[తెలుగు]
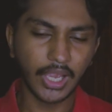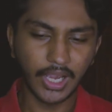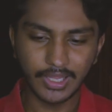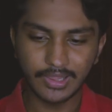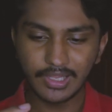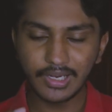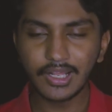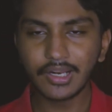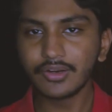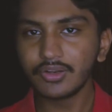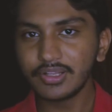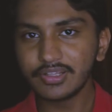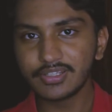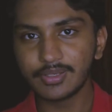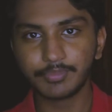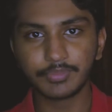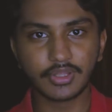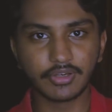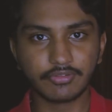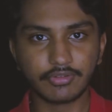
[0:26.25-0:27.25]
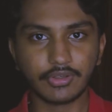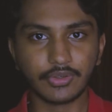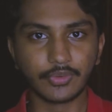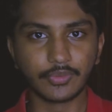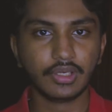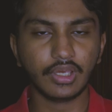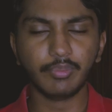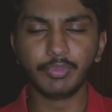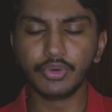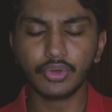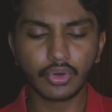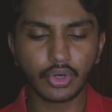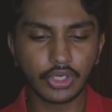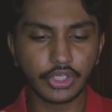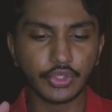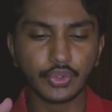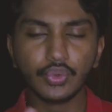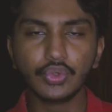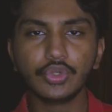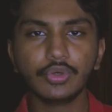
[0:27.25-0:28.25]
అది ఎలానో నేను చెప్తా విను ఇప్పుడు ఒక
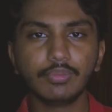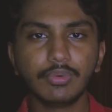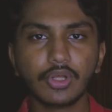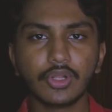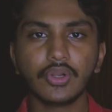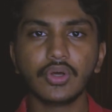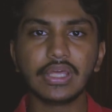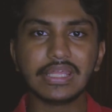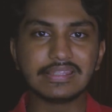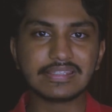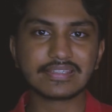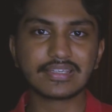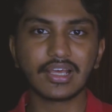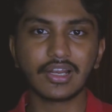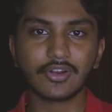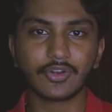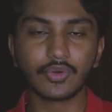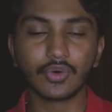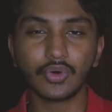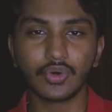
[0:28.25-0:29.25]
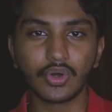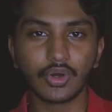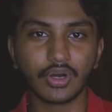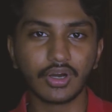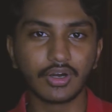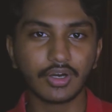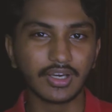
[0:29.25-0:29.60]
యూట్యూబ్లోనో ఇన్స్టాలోనో ఒక